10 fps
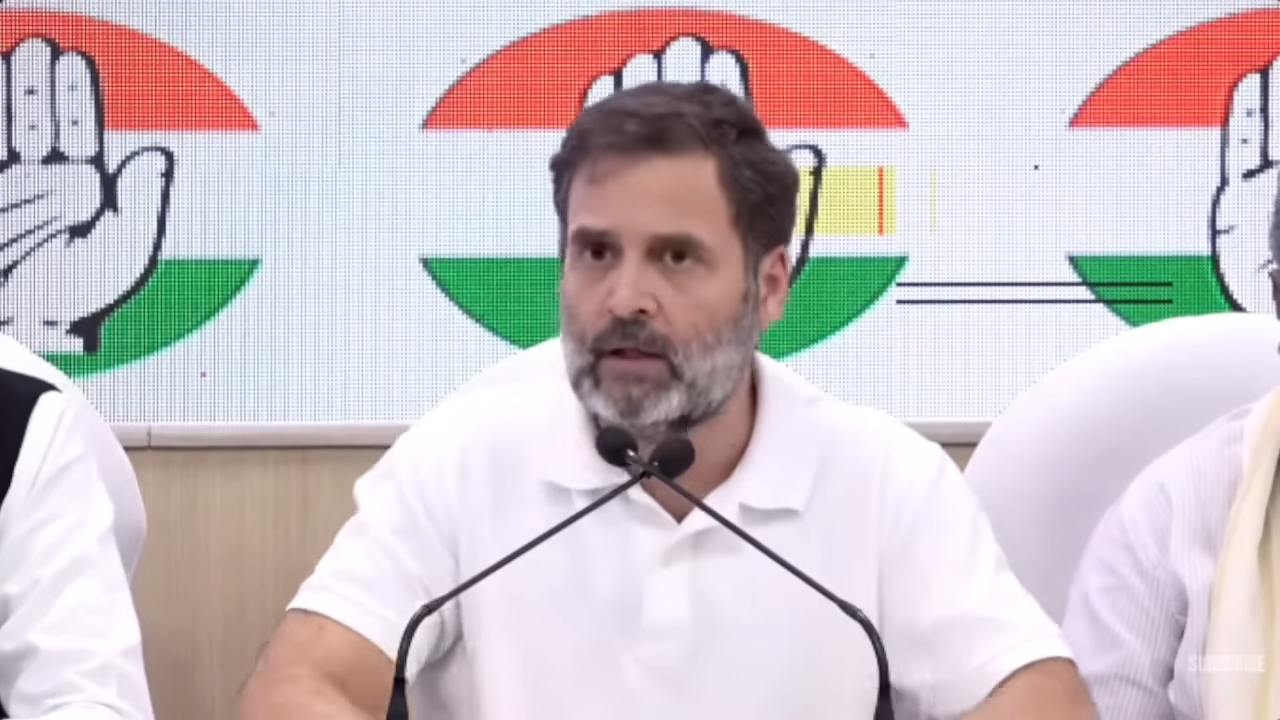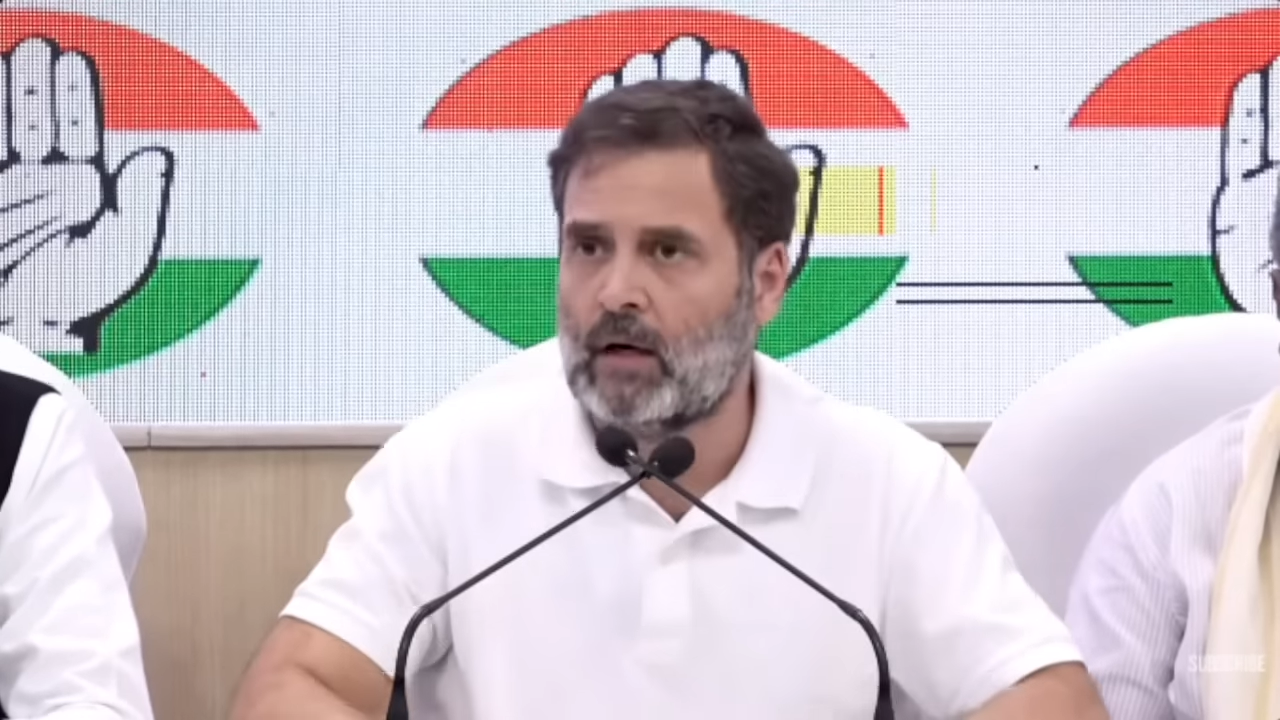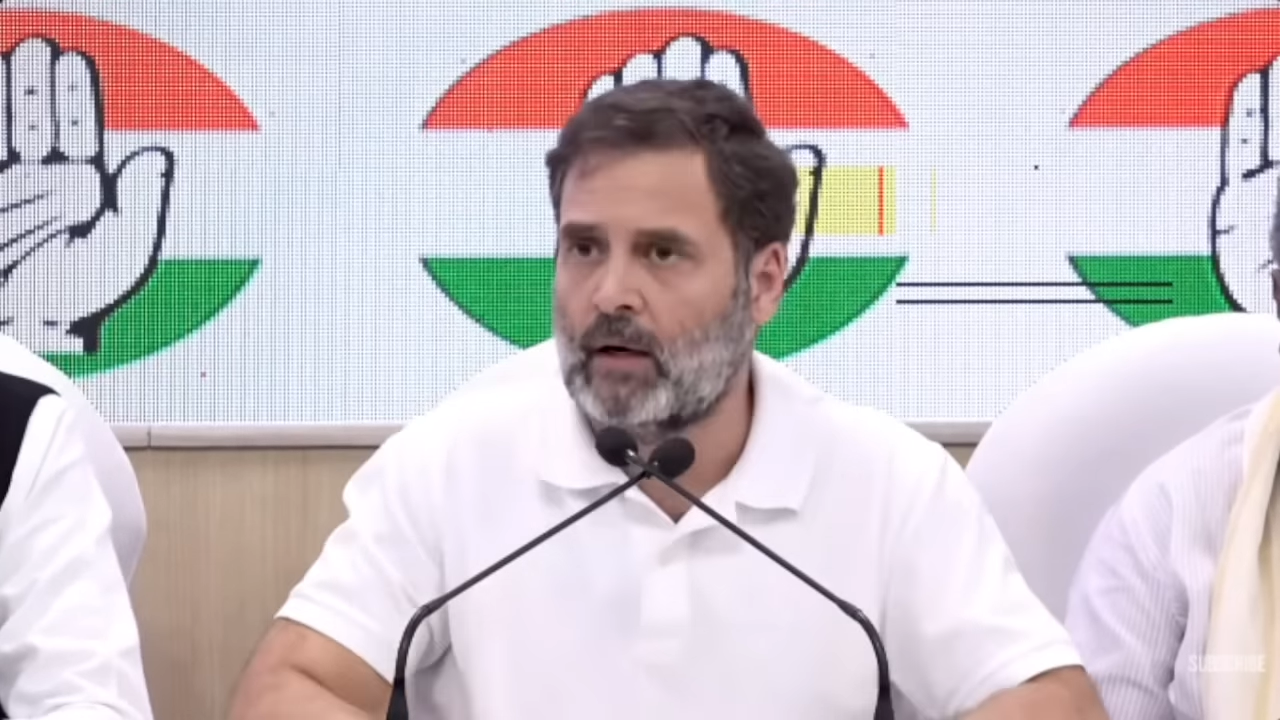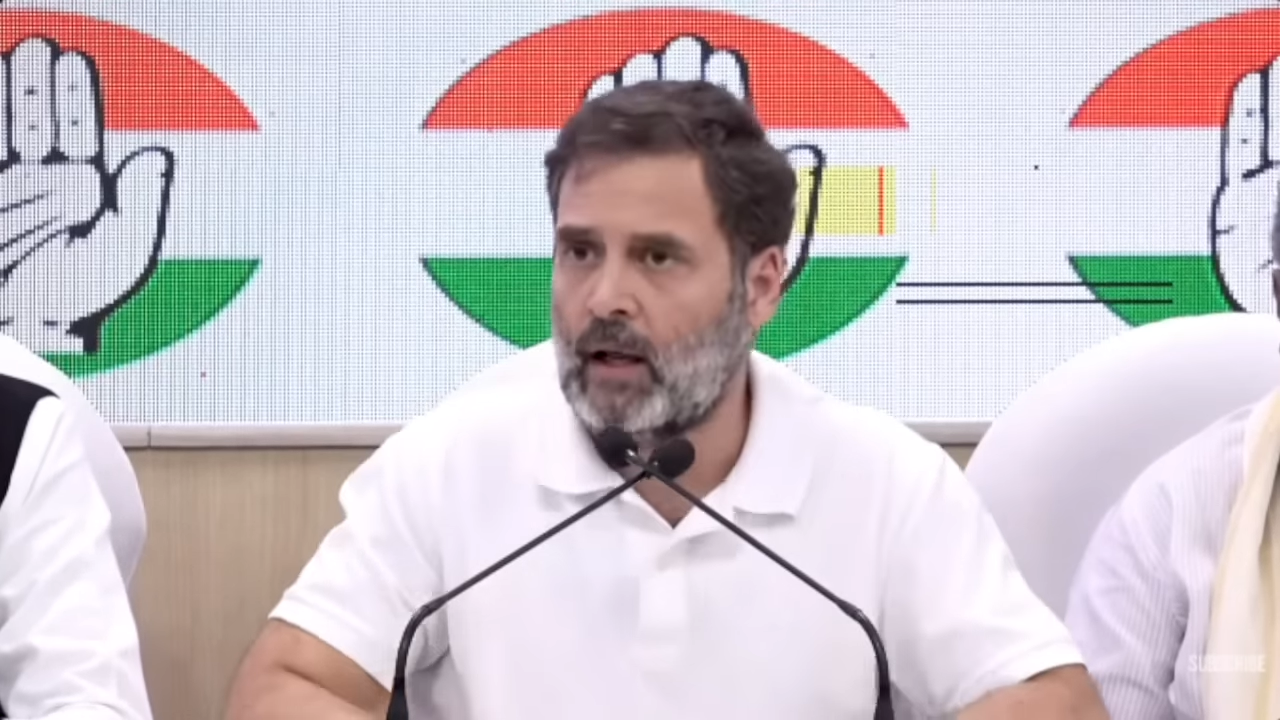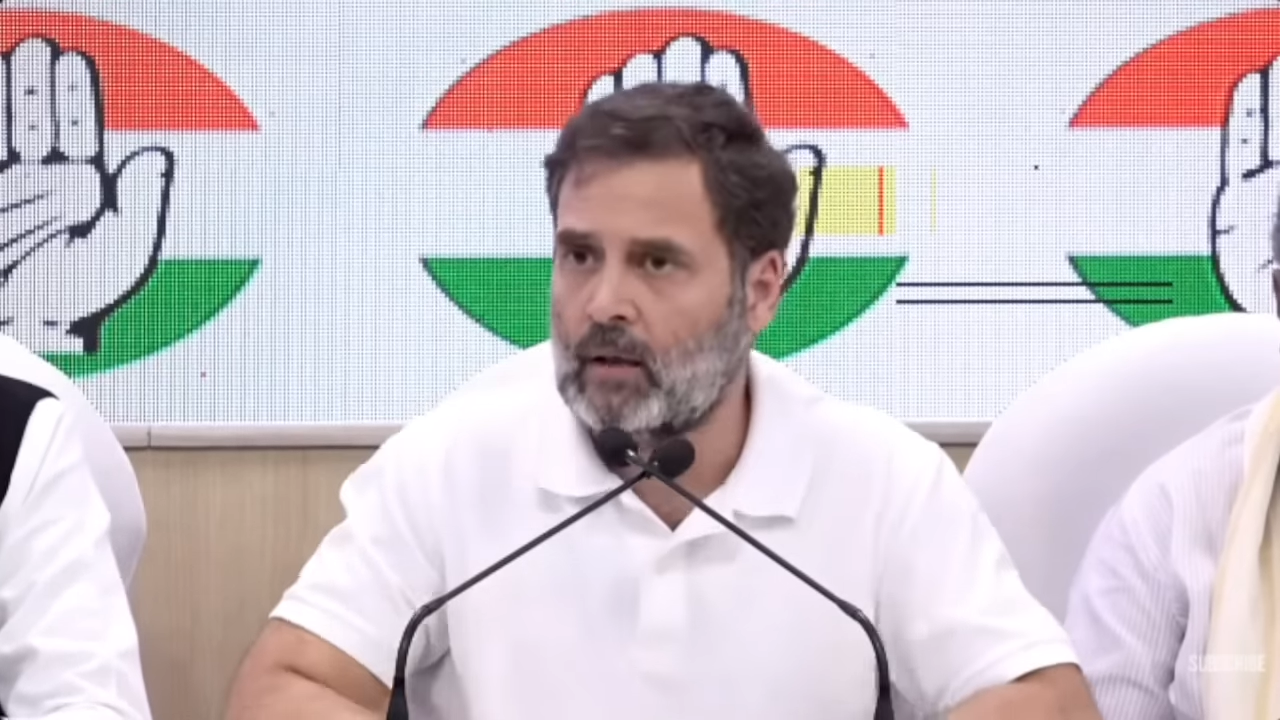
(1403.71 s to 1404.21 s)

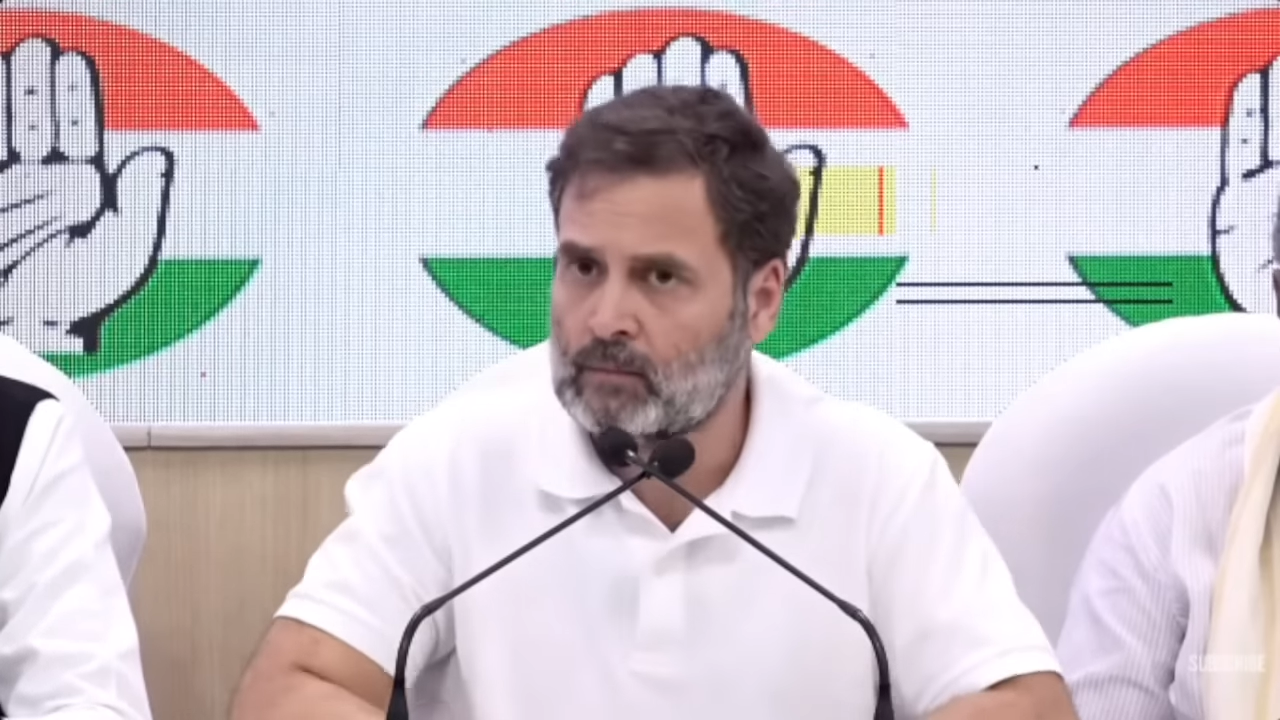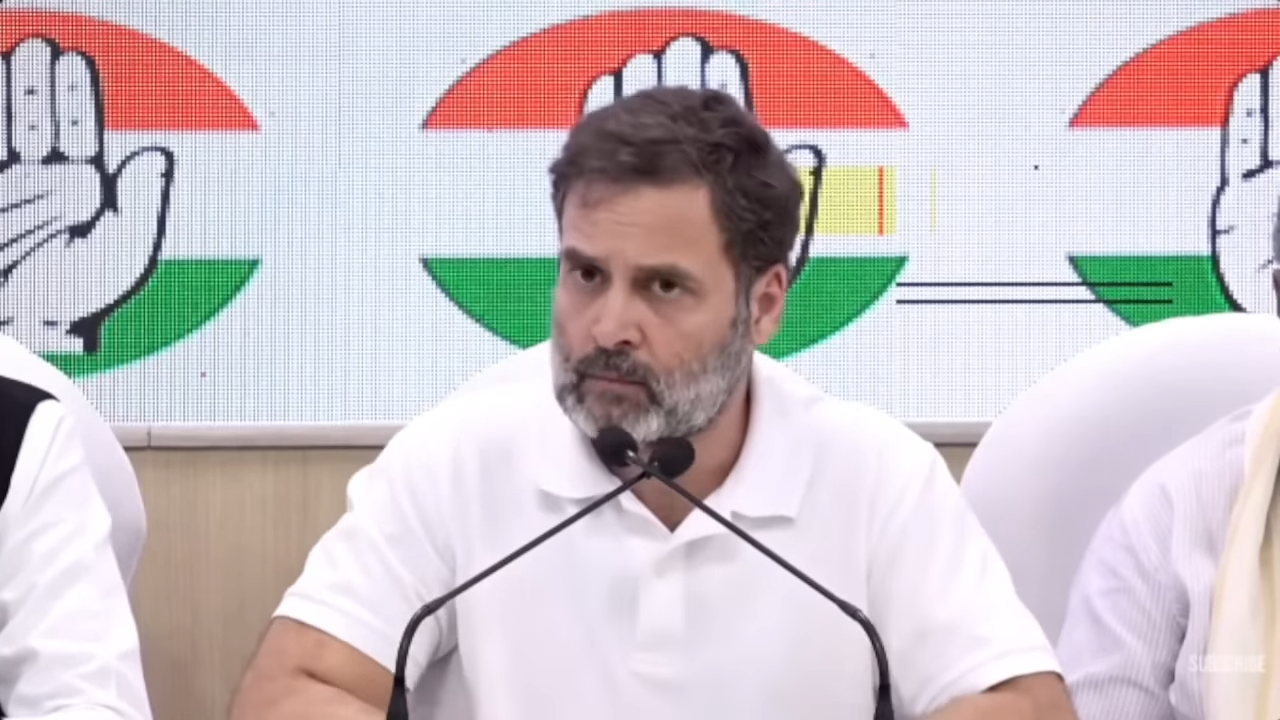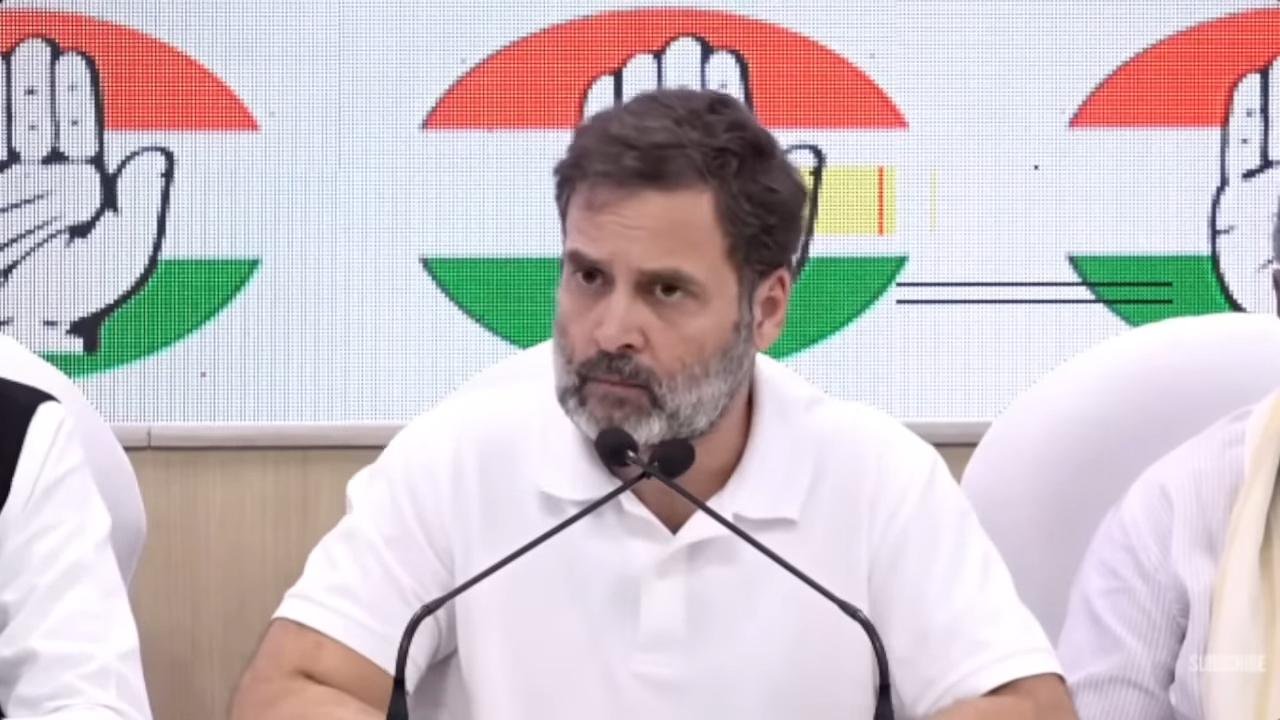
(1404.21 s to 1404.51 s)
कर रहे हैं